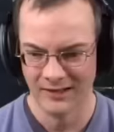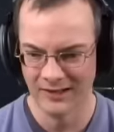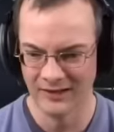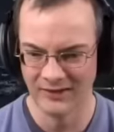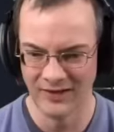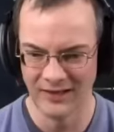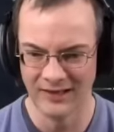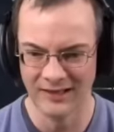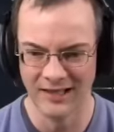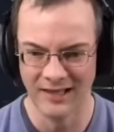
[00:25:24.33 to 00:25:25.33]
Ich
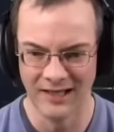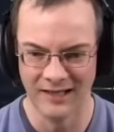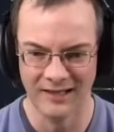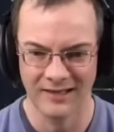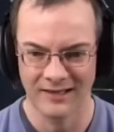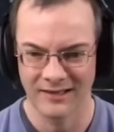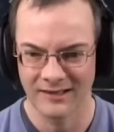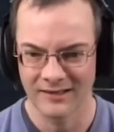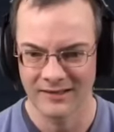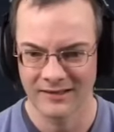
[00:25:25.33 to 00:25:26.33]
sage nein.
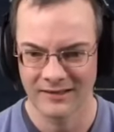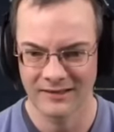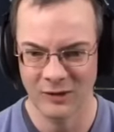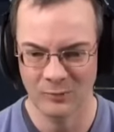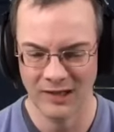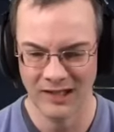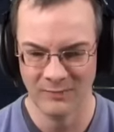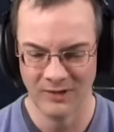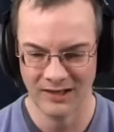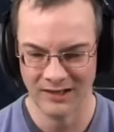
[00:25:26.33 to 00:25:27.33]
Darum gehe
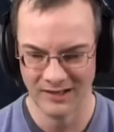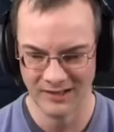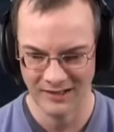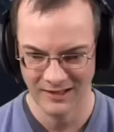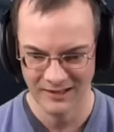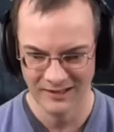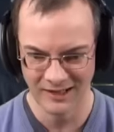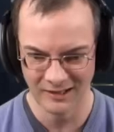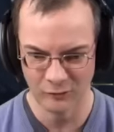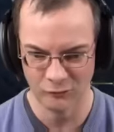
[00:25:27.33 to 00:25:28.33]
ich mal den
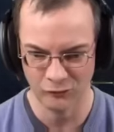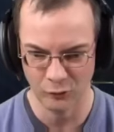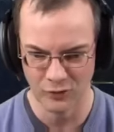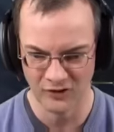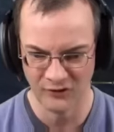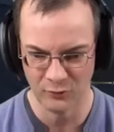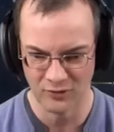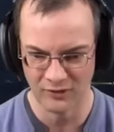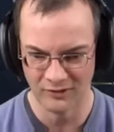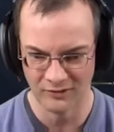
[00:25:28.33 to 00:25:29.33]
taktischen Rückzug
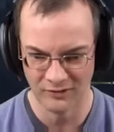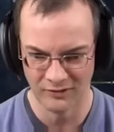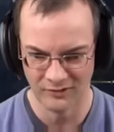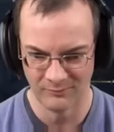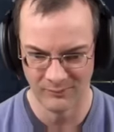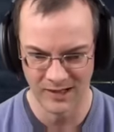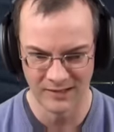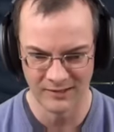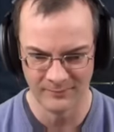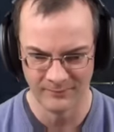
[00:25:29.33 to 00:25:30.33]

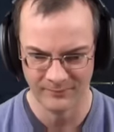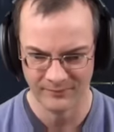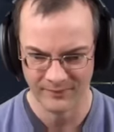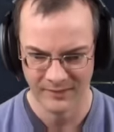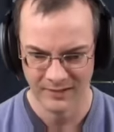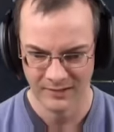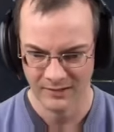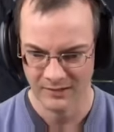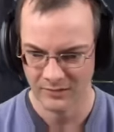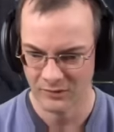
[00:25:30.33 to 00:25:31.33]
machen
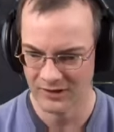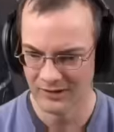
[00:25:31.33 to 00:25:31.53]
und